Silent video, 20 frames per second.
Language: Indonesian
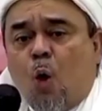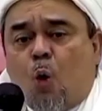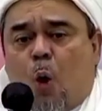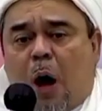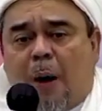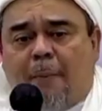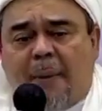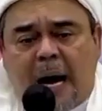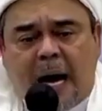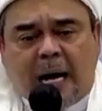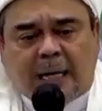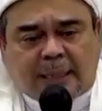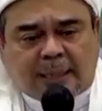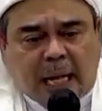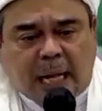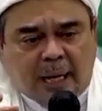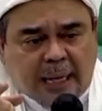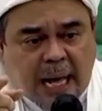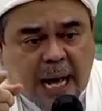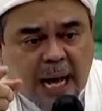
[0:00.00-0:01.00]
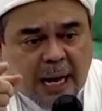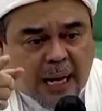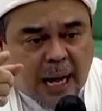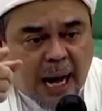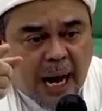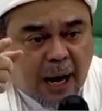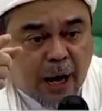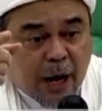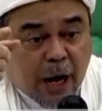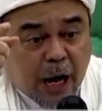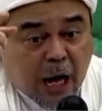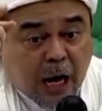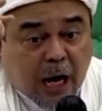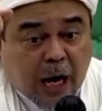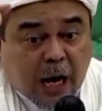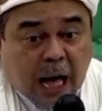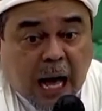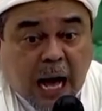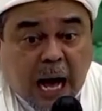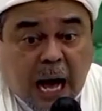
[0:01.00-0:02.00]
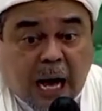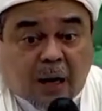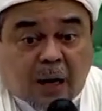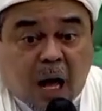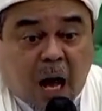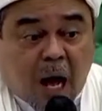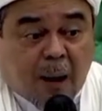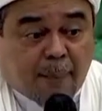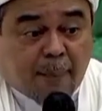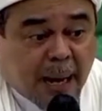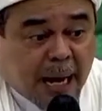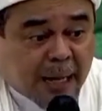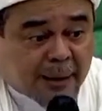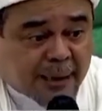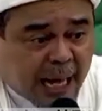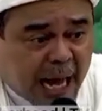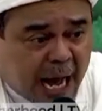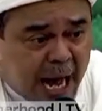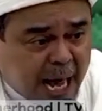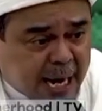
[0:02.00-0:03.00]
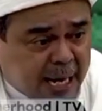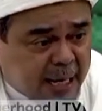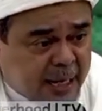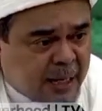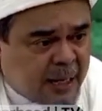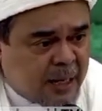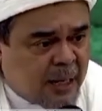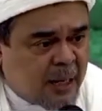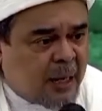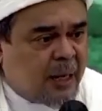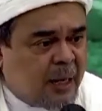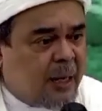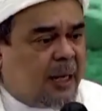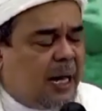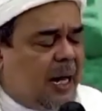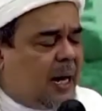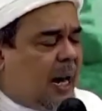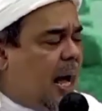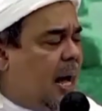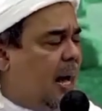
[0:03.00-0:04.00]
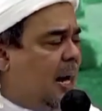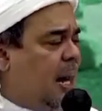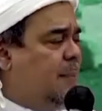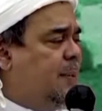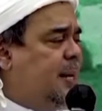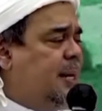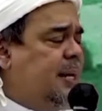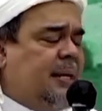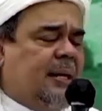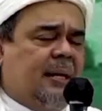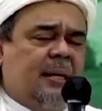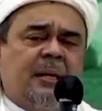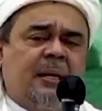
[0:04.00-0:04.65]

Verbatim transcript: "Wa ma arsalnaka illa rahmatan lil alamin."